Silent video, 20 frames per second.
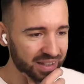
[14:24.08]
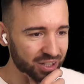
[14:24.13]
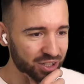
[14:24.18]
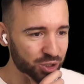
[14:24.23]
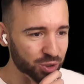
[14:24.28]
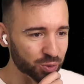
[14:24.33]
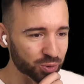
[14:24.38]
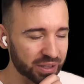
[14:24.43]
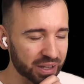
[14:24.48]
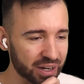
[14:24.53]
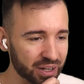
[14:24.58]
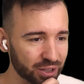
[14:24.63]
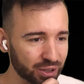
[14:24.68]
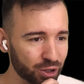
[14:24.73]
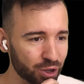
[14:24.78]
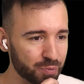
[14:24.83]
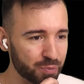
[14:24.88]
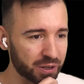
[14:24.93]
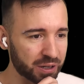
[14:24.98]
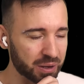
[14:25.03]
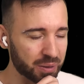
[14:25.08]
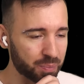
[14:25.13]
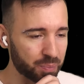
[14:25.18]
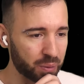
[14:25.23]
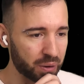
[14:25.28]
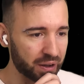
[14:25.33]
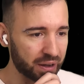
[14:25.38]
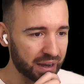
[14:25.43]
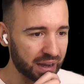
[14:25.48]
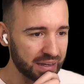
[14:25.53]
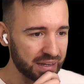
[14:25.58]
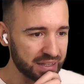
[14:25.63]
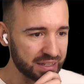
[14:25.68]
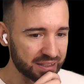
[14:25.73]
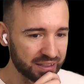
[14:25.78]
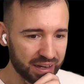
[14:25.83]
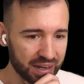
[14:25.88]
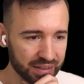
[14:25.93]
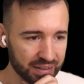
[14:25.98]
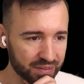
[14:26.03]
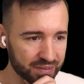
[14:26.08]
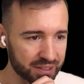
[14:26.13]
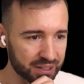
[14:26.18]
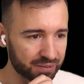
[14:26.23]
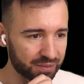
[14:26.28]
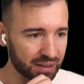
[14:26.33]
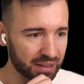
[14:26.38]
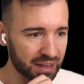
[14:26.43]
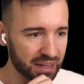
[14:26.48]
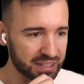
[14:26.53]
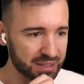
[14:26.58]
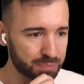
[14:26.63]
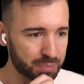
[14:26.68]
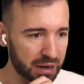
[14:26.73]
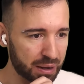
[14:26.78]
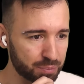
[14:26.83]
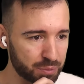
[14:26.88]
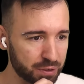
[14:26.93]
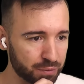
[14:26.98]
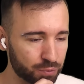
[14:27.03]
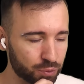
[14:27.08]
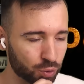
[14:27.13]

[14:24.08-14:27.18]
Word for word: еще ударил ломиком по канистре, и она взорвалась прямо мне в